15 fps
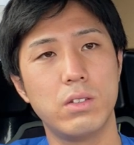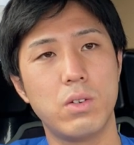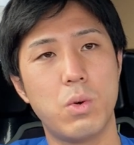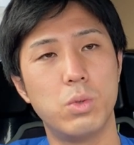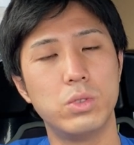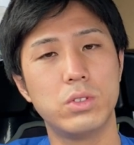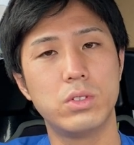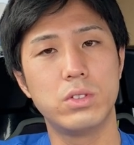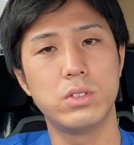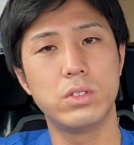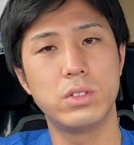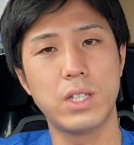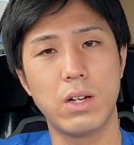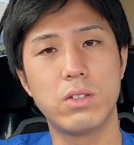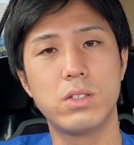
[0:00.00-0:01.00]
今、
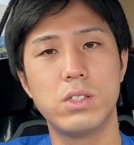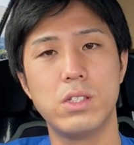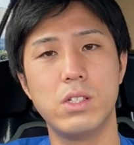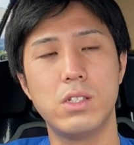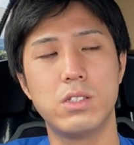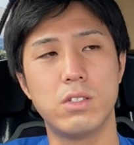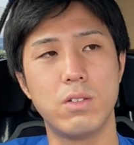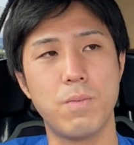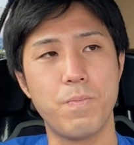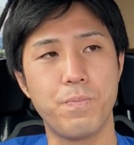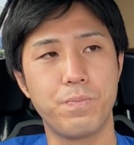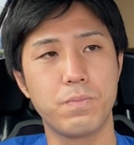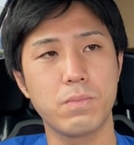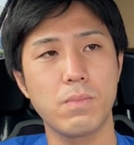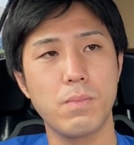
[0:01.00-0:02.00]
昨シーズン
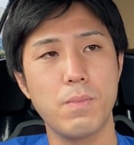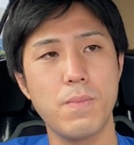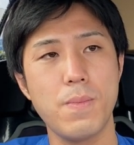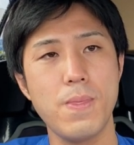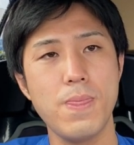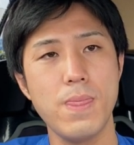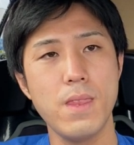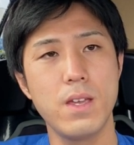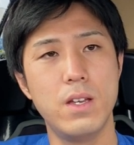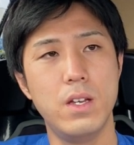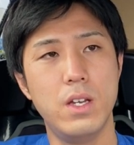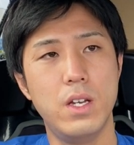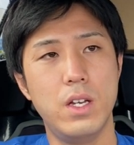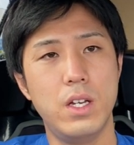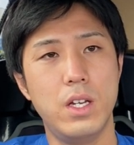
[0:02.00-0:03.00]

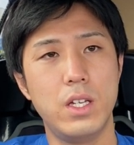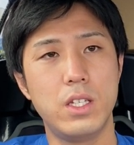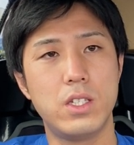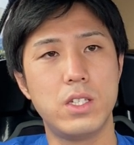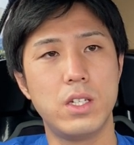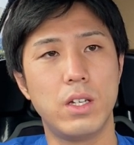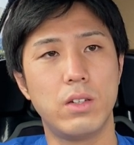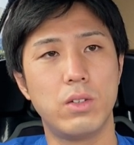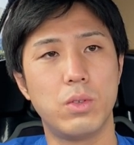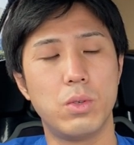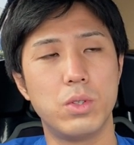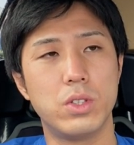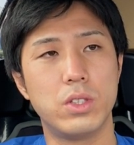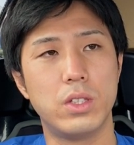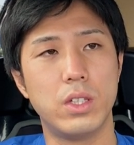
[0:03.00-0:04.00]
1年
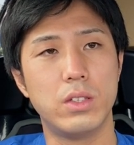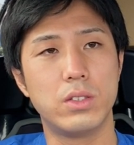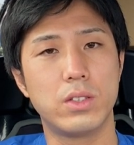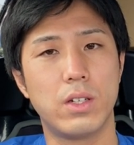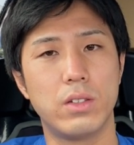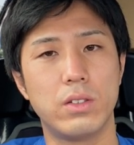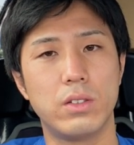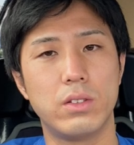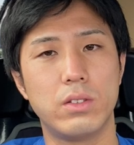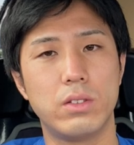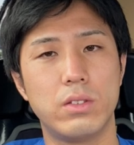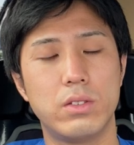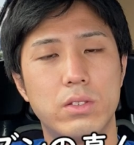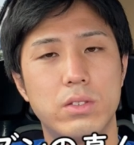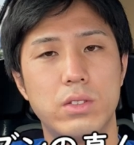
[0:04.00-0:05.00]
通して使っ、
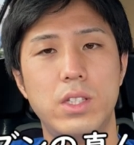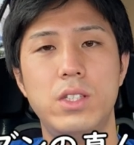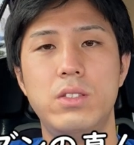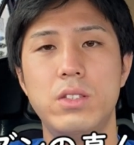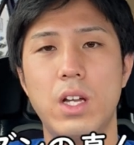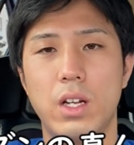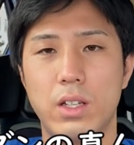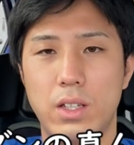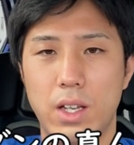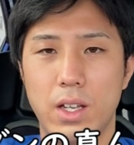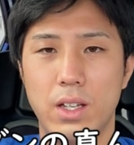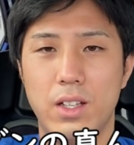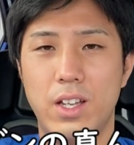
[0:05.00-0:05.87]
いつだっけ